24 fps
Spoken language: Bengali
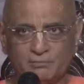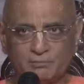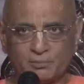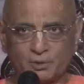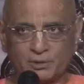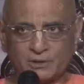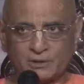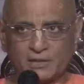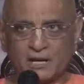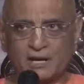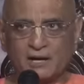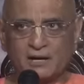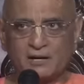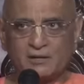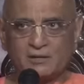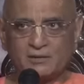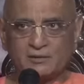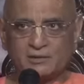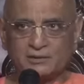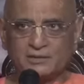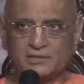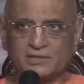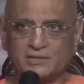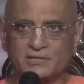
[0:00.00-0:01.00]
প্রথা
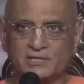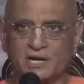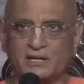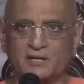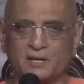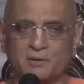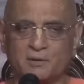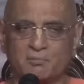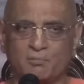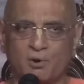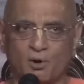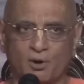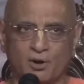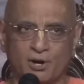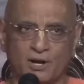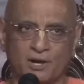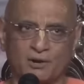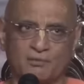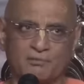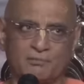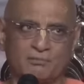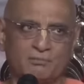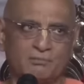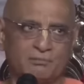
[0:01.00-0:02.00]
হচ্ছে চারটি
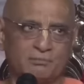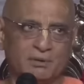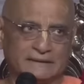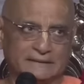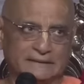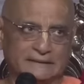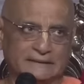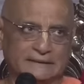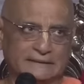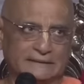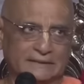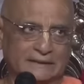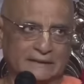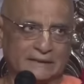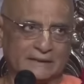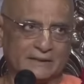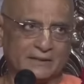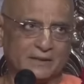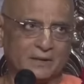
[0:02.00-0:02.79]
বর্ণের ভিত্তিতে